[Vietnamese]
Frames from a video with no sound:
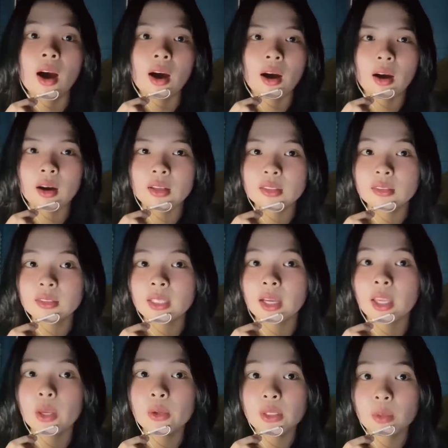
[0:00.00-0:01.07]
họ chưa trả
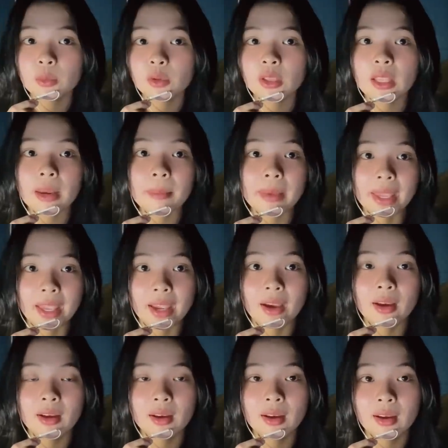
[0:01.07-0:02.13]
hiếu xong cho cha mẹ
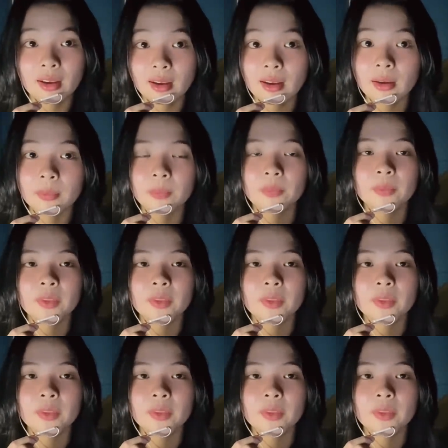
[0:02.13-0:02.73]
ha